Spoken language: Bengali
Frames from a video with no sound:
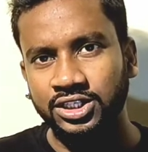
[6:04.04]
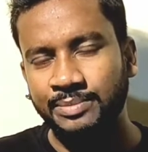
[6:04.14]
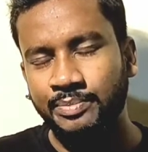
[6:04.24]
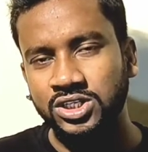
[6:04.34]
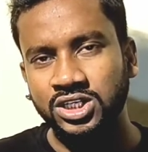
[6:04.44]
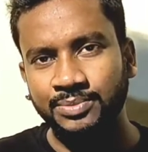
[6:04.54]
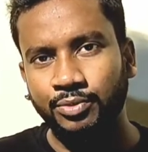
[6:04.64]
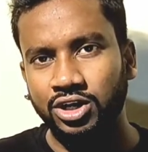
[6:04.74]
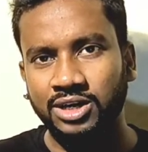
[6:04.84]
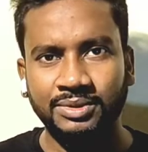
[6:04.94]
সেই পেজে একটি
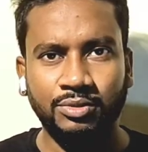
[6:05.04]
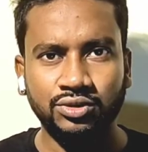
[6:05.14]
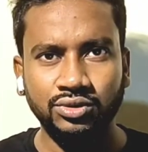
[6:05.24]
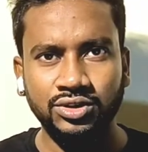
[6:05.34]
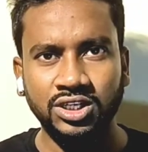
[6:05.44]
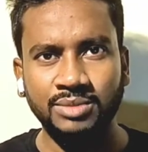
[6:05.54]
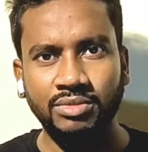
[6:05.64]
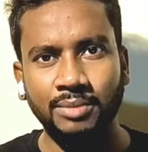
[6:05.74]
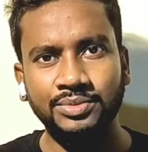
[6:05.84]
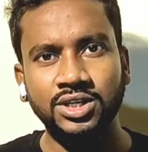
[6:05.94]
প্রোডাক্ট আপনার পছন্দ হয়েছে
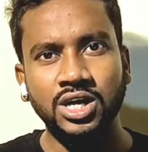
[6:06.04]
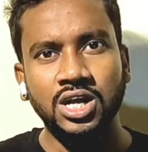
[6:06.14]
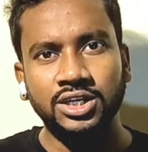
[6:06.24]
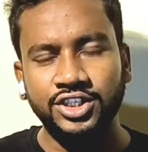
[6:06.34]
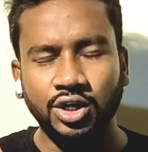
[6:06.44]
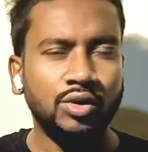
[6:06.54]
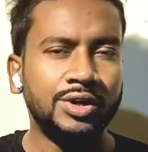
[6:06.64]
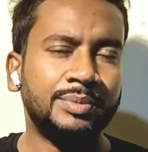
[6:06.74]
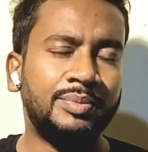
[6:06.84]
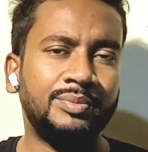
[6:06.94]
কিংবা আপনি যে কোনো
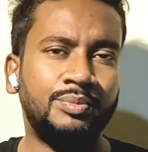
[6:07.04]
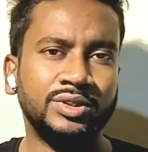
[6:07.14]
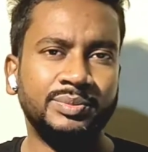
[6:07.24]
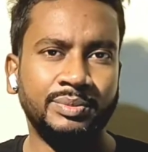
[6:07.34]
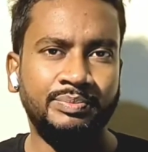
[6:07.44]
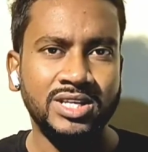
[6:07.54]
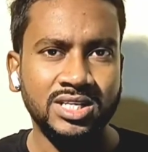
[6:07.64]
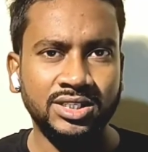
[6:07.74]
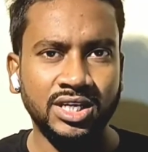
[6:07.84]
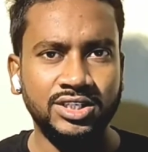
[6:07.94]
একটা
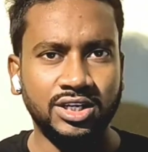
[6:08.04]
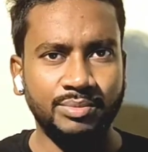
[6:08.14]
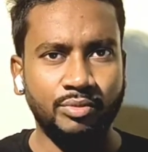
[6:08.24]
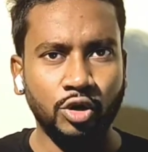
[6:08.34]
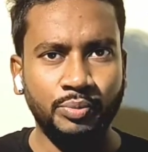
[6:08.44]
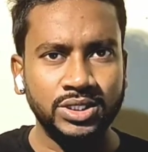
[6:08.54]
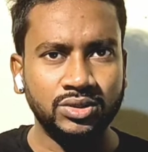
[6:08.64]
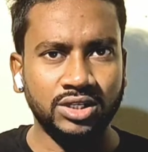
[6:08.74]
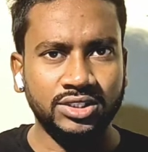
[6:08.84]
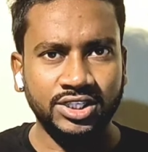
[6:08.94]
পেজে যে যেখানে বড়
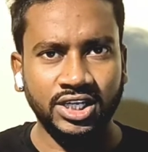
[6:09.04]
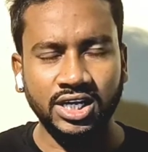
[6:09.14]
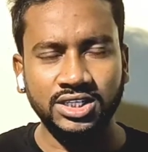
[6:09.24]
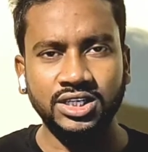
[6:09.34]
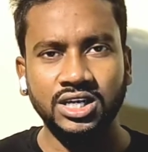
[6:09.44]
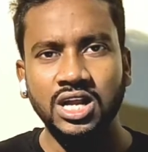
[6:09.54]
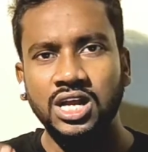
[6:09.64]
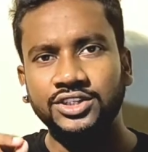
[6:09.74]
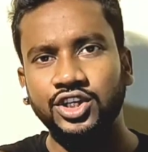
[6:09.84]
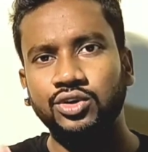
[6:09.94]
পেজগুলো আছে সেখানে যে
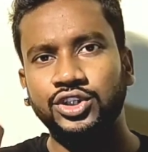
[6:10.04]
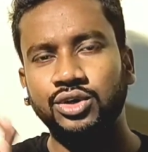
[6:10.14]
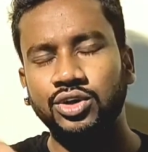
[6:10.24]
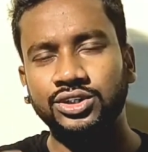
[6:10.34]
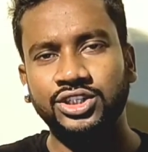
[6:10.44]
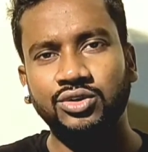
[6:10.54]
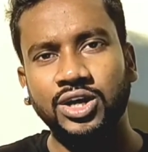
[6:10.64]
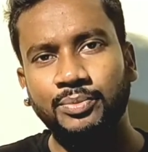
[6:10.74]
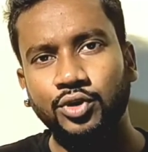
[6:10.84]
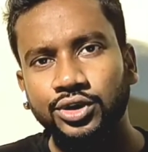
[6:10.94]
যে কোনো
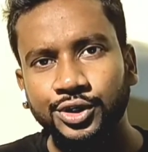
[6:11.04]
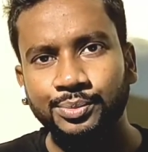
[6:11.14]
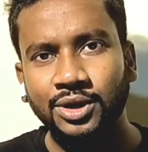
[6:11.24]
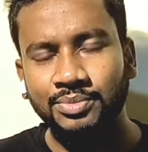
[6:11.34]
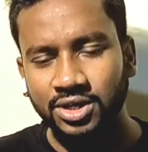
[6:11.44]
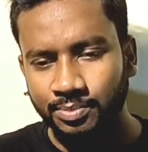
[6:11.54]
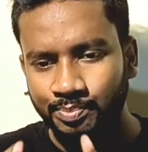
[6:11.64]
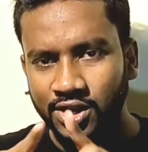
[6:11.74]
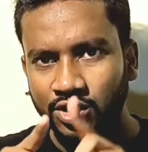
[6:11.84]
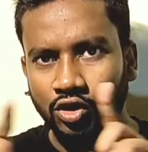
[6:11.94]
একটা প্রোডাক্টের উপর আপনি
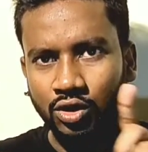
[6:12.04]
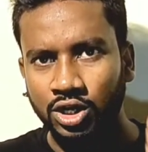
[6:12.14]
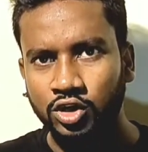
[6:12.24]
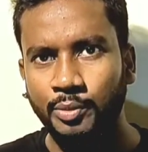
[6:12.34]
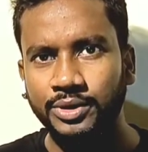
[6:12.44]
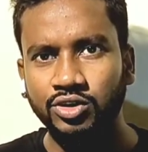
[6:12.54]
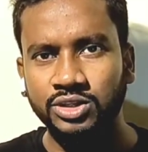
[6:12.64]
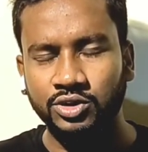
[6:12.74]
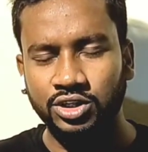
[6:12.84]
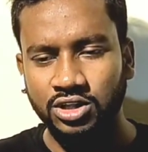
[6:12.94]
পিন কমেন্ট করে
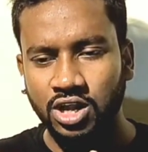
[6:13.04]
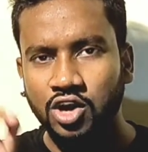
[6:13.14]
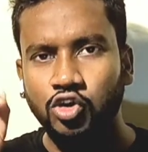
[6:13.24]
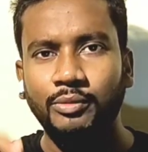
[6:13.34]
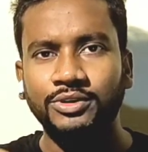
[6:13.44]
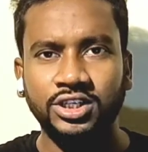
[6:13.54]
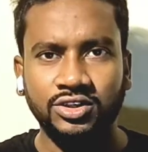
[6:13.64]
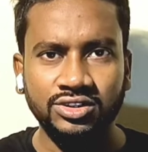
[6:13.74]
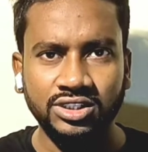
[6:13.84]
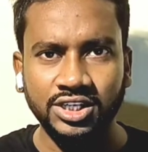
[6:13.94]
দেবেন অর্থাৎ কমেন্ট
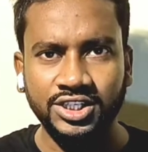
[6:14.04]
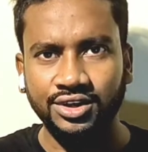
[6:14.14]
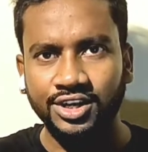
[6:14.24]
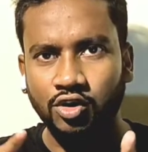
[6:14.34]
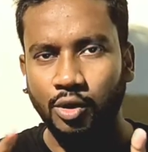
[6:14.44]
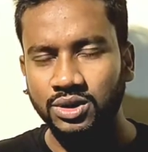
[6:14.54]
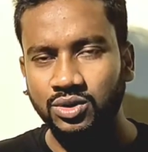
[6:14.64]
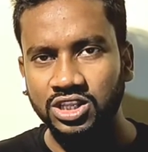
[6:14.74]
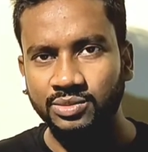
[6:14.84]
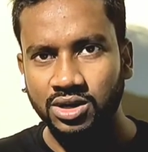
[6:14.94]
সেকশনে যে সেখানে একটা কমেন্ট
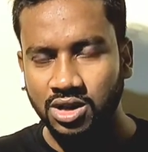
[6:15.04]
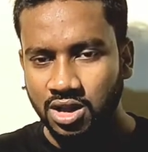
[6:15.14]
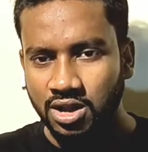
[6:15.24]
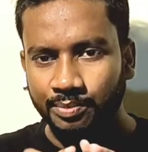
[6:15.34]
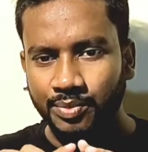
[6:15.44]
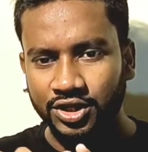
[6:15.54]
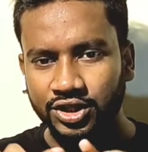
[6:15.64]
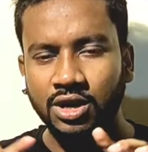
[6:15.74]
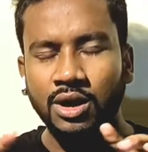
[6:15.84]
করে দিবেন বেশ